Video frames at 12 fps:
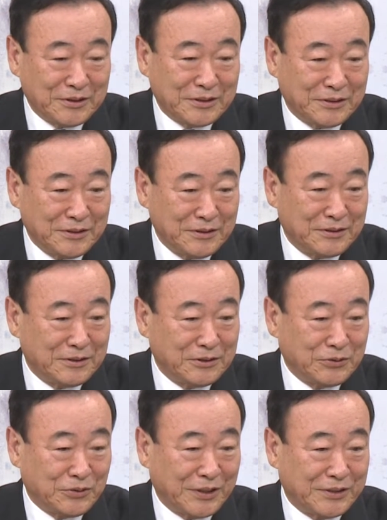하는 큰 틀
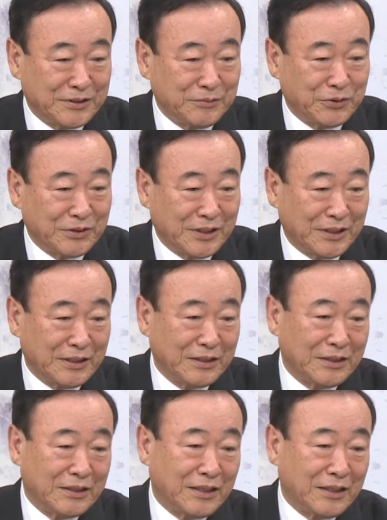속에서 뭔가